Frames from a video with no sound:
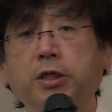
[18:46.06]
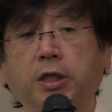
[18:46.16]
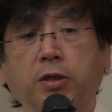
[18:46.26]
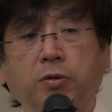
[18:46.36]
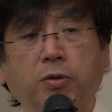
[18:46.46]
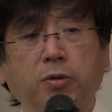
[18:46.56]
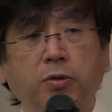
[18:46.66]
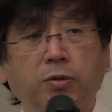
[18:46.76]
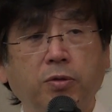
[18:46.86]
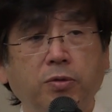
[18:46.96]
あ
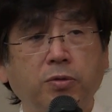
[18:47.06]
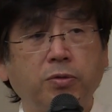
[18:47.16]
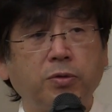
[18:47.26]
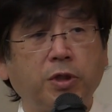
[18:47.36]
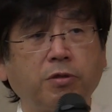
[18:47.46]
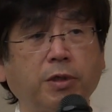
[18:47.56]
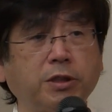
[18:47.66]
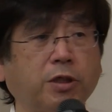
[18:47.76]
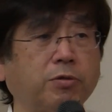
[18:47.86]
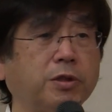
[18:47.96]
の出くわ
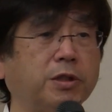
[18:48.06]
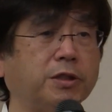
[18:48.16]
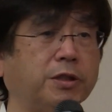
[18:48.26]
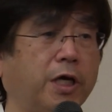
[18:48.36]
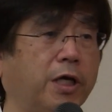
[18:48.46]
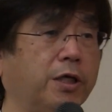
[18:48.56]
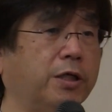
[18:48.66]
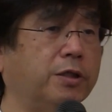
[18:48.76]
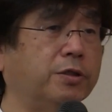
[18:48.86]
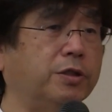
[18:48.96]
した時にですね
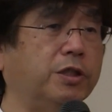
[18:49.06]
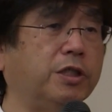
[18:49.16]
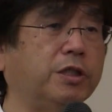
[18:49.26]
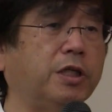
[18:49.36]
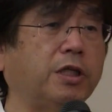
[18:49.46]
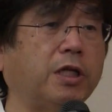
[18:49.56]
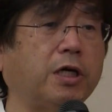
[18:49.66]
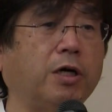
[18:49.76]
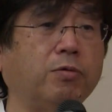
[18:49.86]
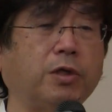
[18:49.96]
自力で
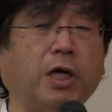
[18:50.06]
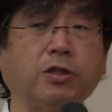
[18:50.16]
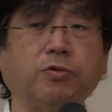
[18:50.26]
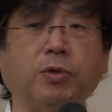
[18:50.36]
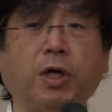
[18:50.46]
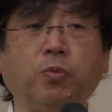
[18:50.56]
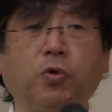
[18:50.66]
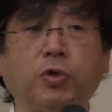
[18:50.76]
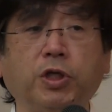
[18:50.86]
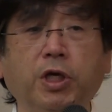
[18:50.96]
戦おうという発想が
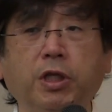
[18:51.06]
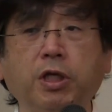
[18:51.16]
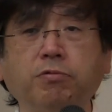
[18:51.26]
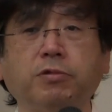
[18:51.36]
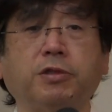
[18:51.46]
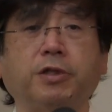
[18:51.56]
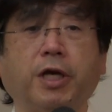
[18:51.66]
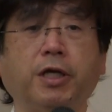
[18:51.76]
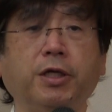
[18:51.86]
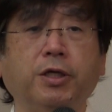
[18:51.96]
もう消えていくんです
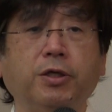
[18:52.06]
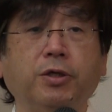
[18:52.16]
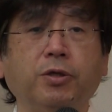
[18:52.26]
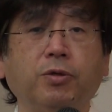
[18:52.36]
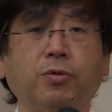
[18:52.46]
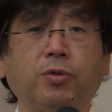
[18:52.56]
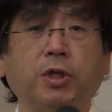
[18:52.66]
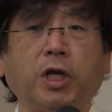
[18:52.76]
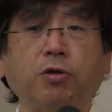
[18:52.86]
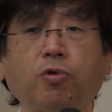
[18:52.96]
ね
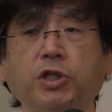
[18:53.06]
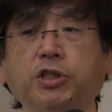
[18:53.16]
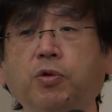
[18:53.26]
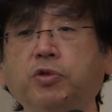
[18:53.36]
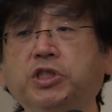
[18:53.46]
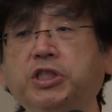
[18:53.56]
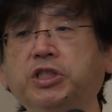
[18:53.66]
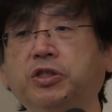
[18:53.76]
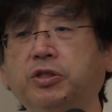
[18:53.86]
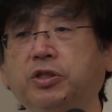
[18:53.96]
でんとかしてほし
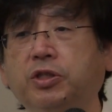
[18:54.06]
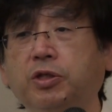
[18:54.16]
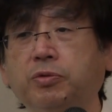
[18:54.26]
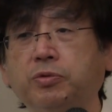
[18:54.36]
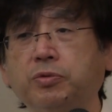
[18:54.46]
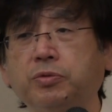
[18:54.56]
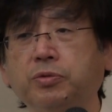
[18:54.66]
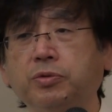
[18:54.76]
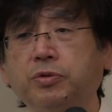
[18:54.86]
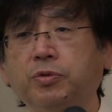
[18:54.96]
いっていう、
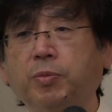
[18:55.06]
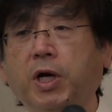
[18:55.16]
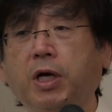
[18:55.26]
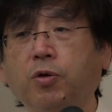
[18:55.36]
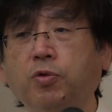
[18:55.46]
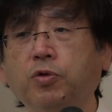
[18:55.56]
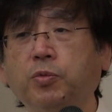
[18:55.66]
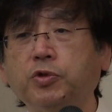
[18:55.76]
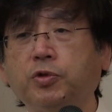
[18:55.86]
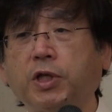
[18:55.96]
まあ、子
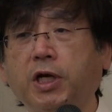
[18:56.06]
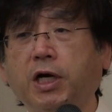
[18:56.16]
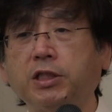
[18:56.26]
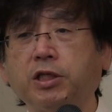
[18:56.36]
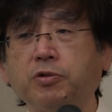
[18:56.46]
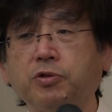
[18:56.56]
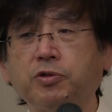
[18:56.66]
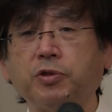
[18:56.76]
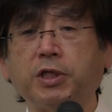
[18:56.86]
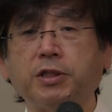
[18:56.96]
供状態赤ちゃ
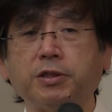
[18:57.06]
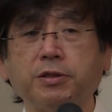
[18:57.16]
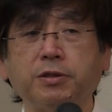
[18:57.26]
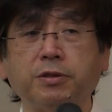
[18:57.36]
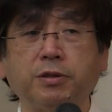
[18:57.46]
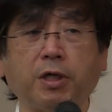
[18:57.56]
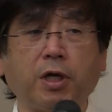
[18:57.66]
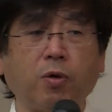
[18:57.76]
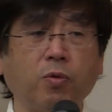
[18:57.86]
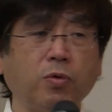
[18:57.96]
ん状態ですだ
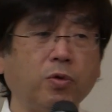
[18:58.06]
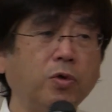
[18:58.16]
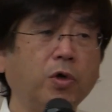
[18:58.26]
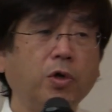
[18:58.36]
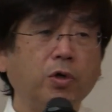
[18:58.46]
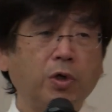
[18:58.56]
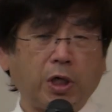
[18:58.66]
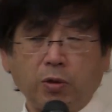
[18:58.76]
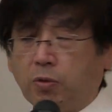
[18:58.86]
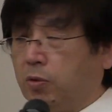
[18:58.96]
からこの
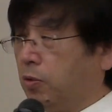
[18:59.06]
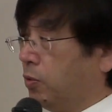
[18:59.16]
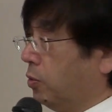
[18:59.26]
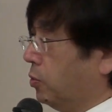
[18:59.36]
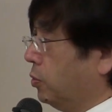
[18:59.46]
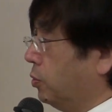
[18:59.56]
あの